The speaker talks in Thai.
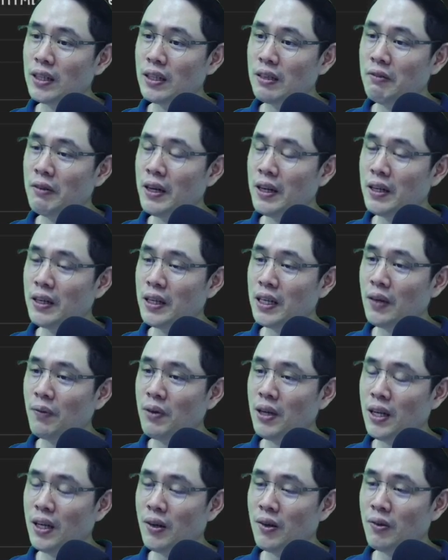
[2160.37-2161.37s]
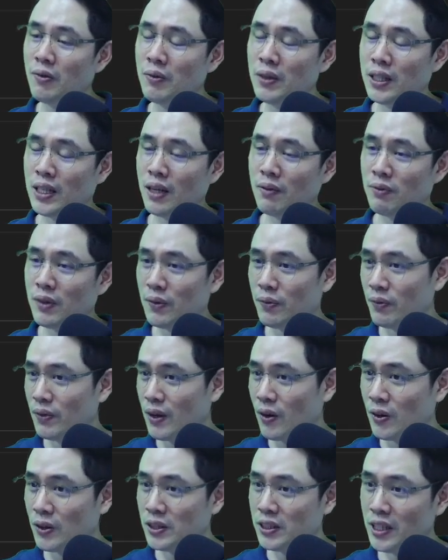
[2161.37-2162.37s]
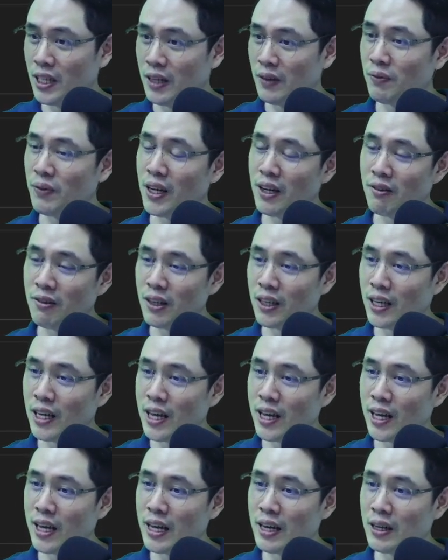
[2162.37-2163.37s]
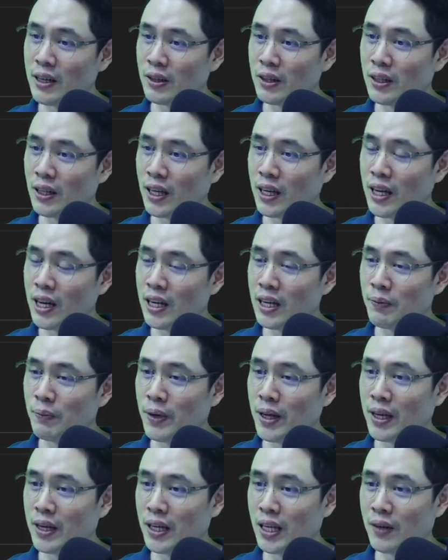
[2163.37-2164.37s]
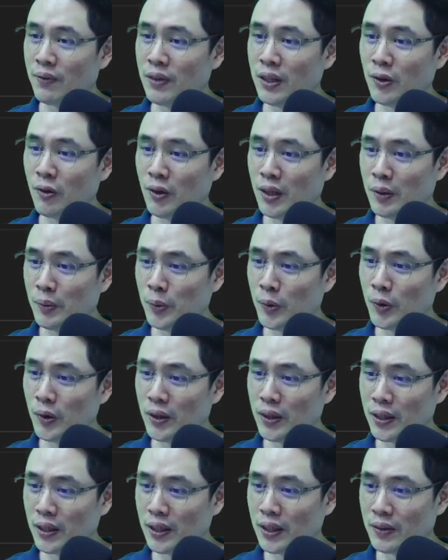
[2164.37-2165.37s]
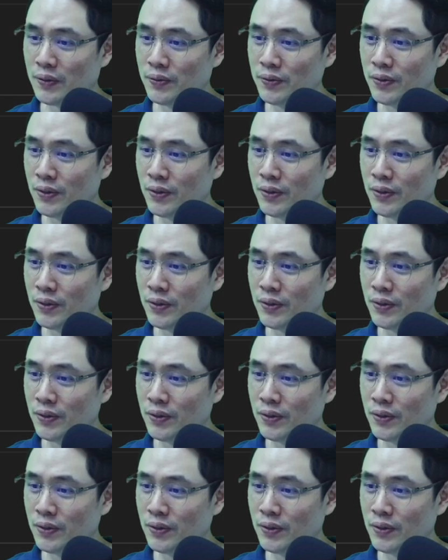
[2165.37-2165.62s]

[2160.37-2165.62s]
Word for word: event นะครับที่เรามีการแบบ on change ไปว่าแก้ไขค่าอะไรไปนะครับในตัว input นะครับ